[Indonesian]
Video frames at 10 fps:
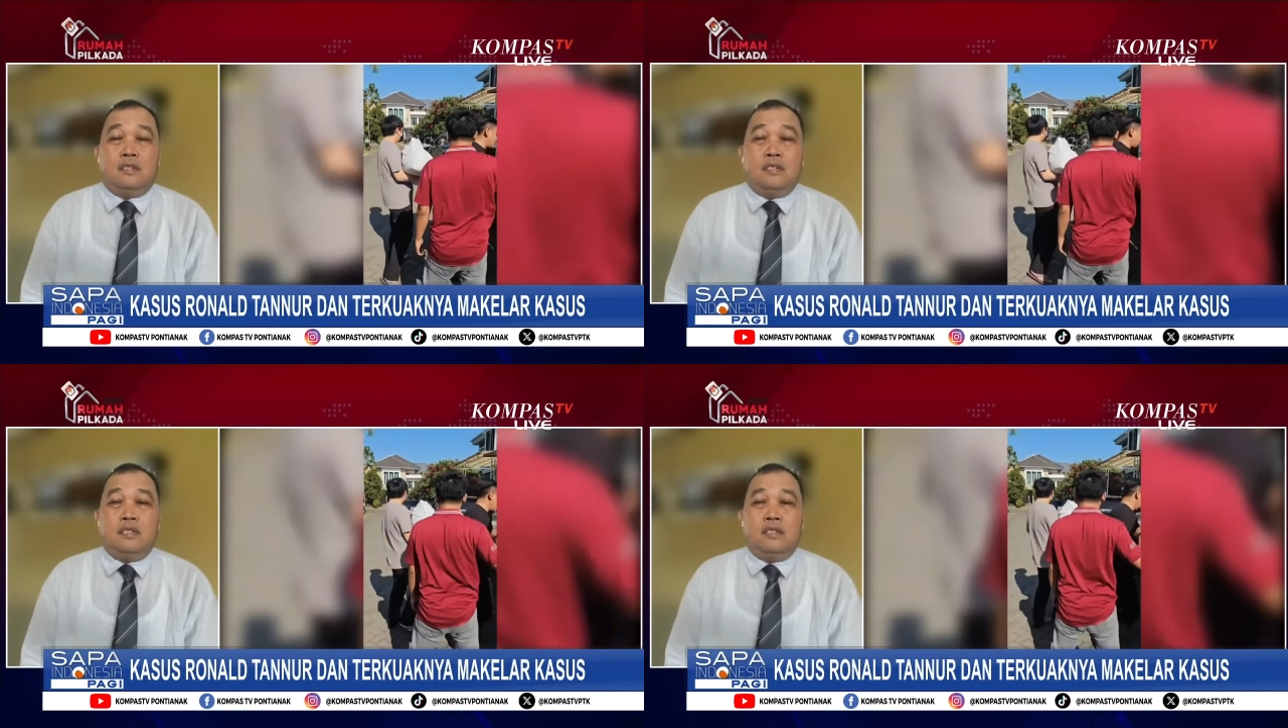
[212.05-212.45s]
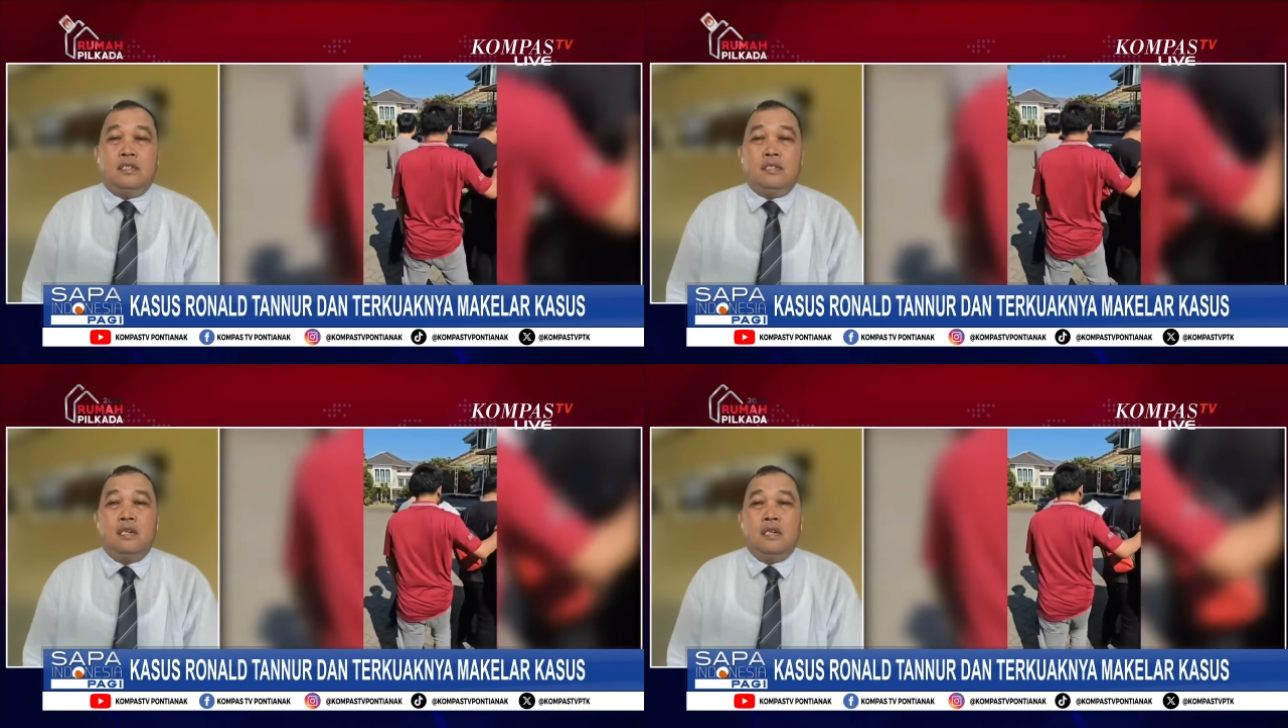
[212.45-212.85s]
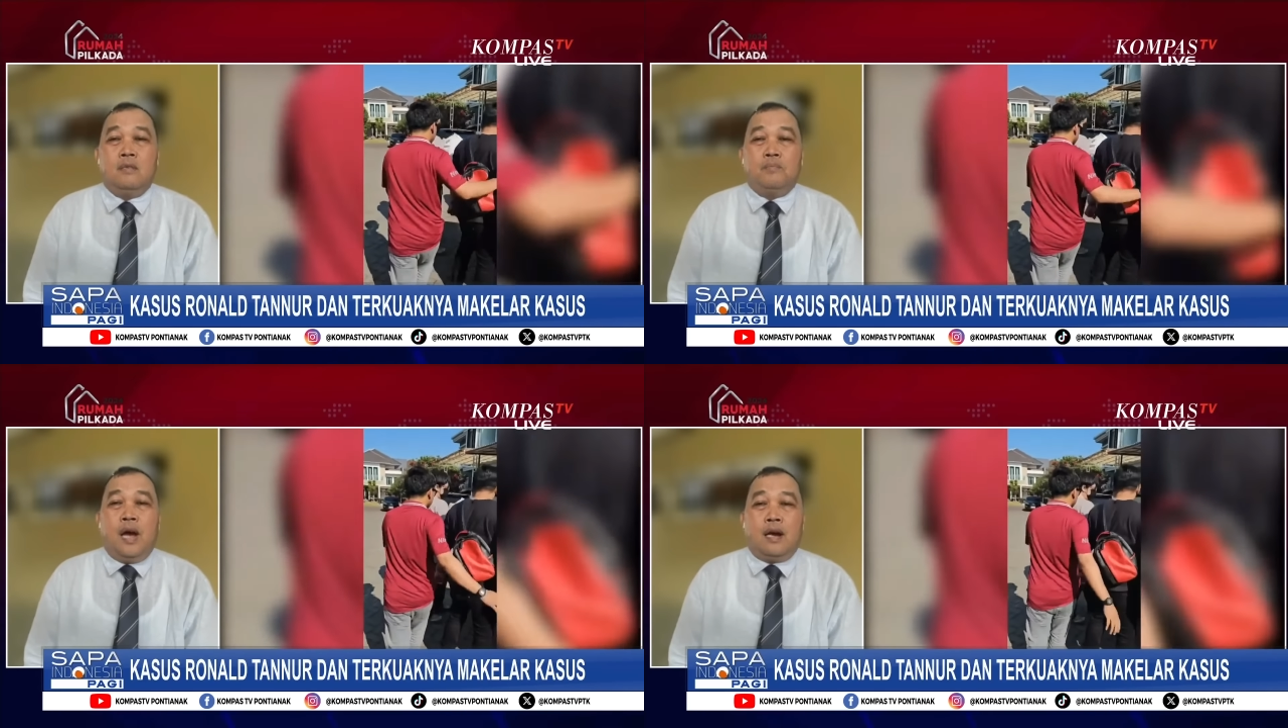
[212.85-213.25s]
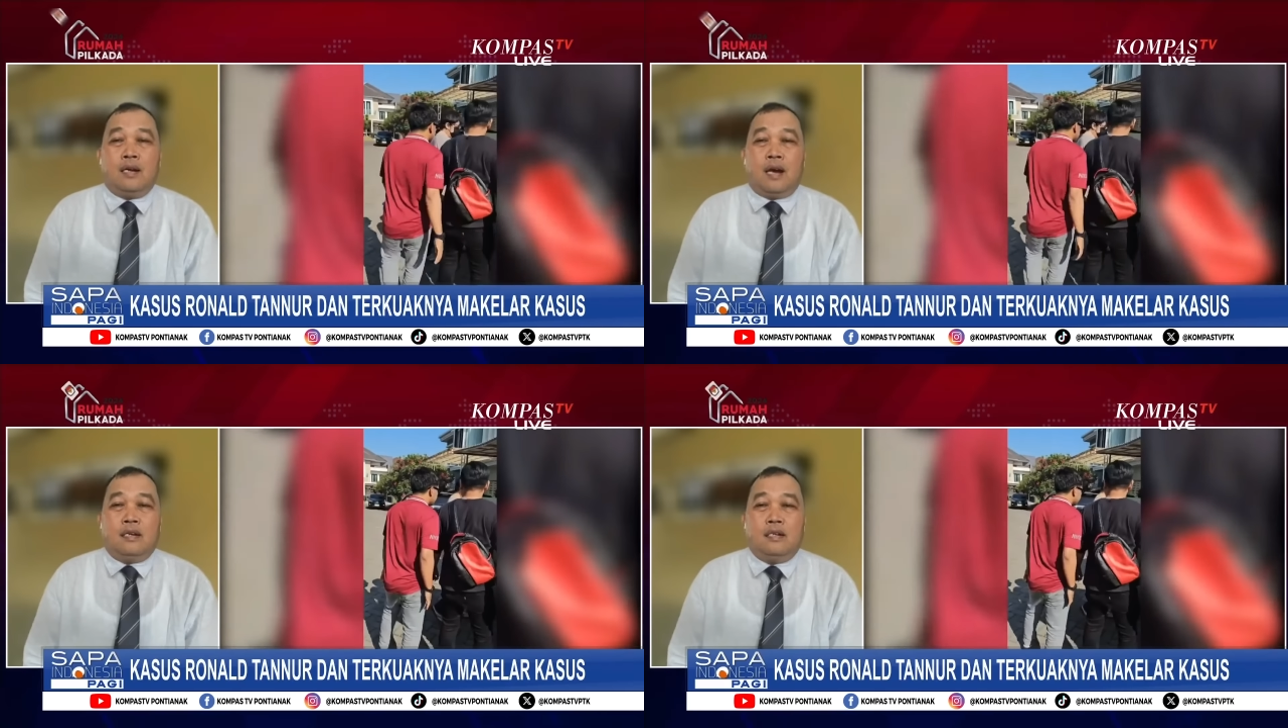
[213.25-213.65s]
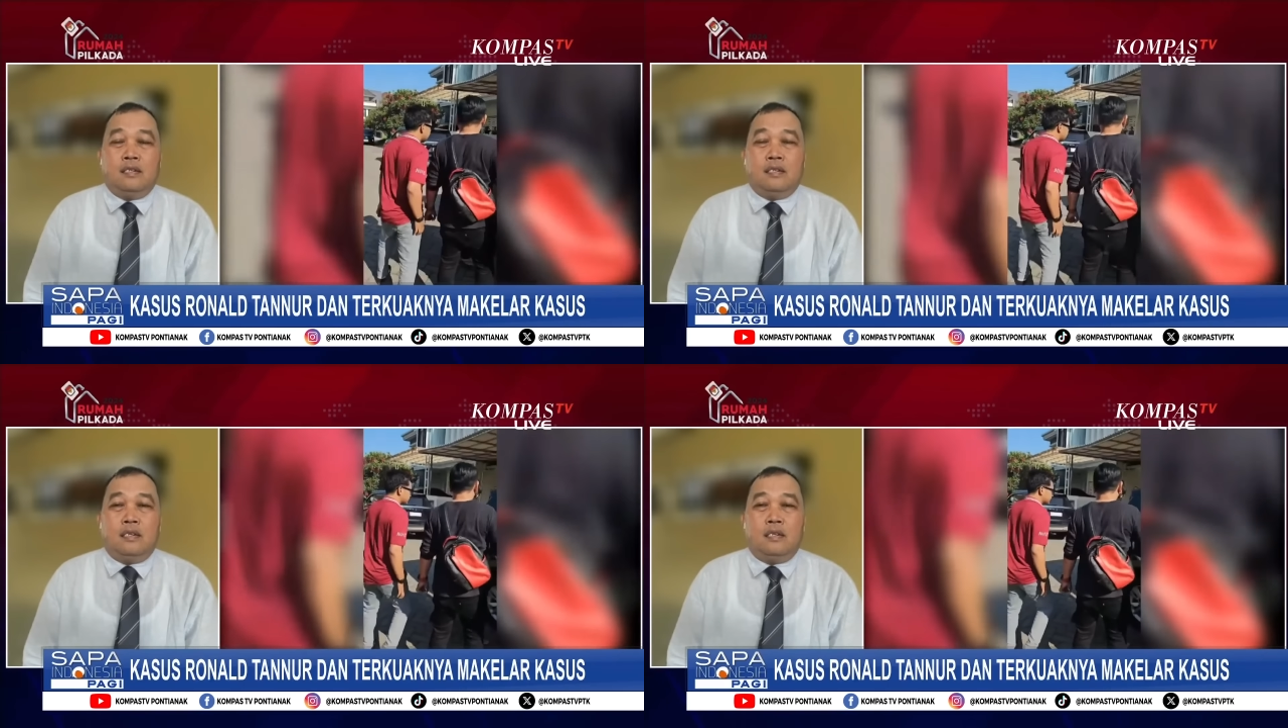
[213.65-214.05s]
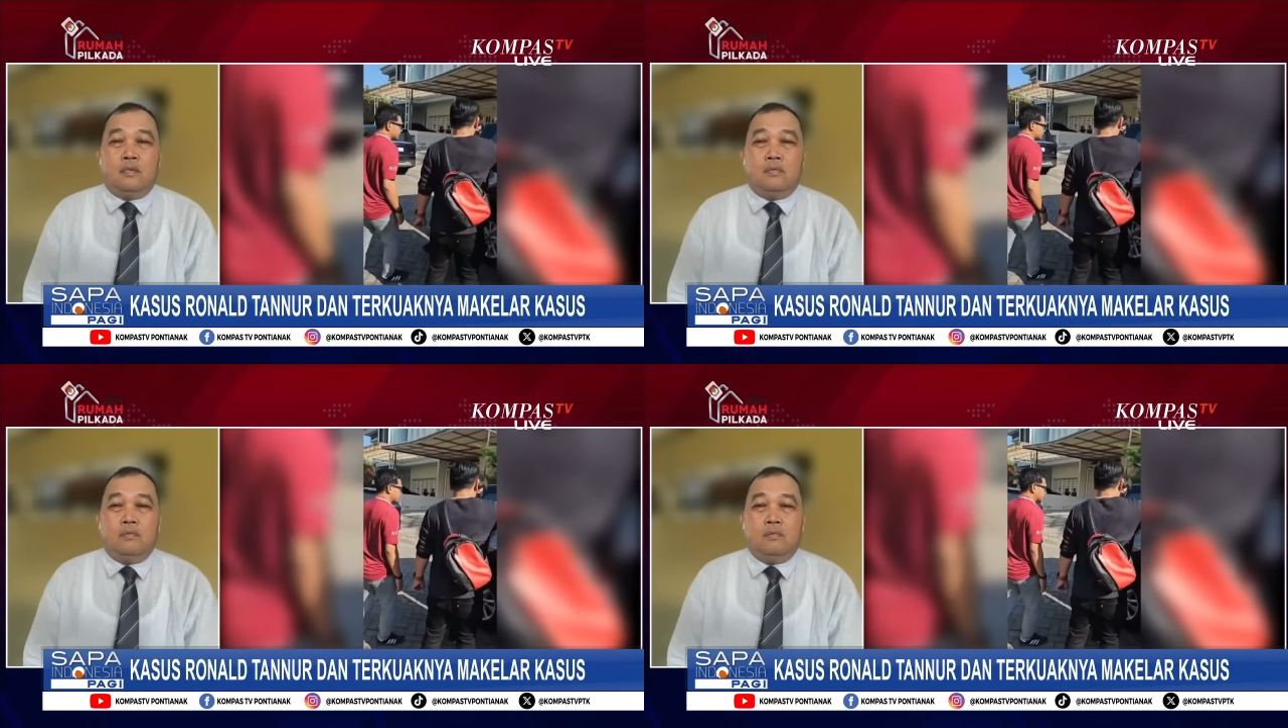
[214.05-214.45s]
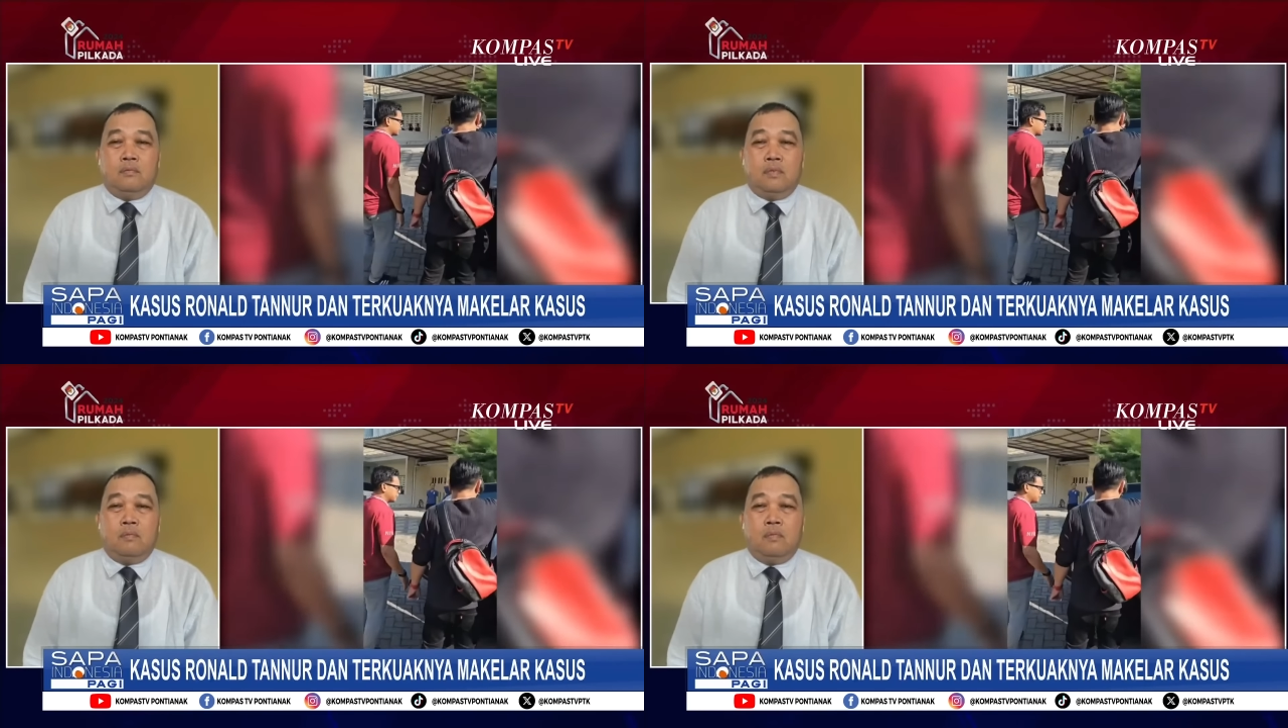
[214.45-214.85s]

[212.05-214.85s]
Jadi ini bahkan itu